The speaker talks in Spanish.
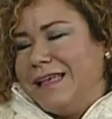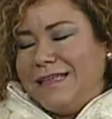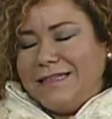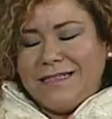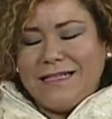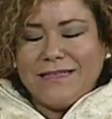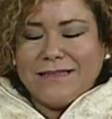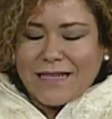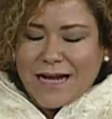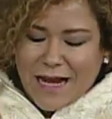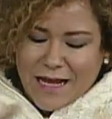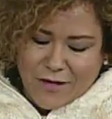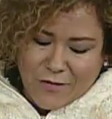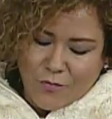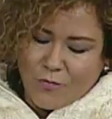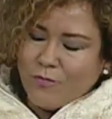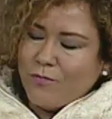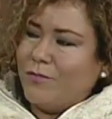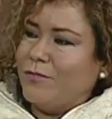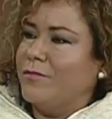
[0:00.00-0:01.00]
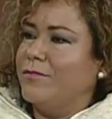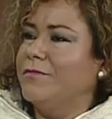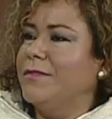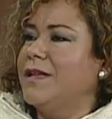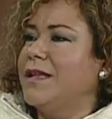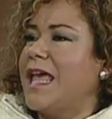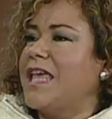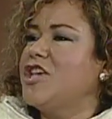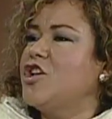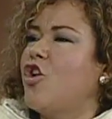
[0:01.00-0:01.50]
si trae
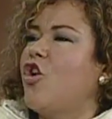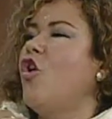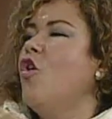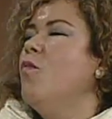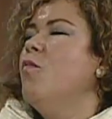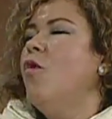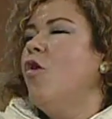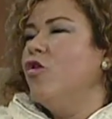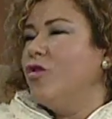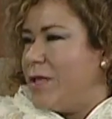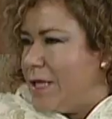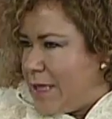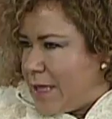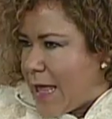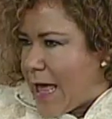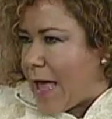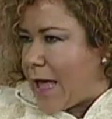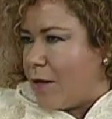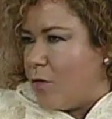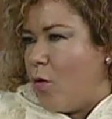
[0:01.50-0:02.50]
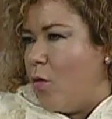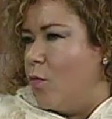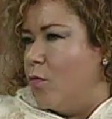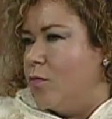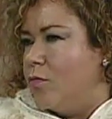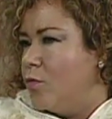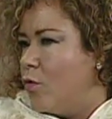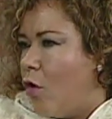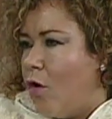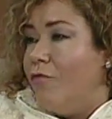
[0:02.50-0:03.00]
una incomodidad o
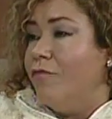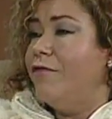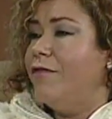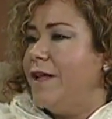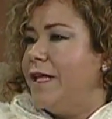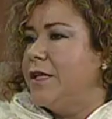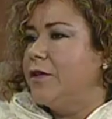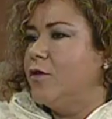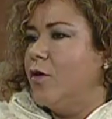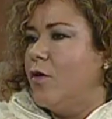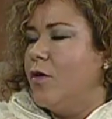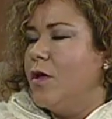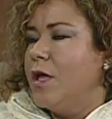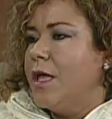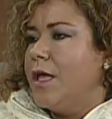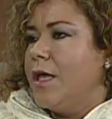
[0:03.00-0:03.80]
un conflicto,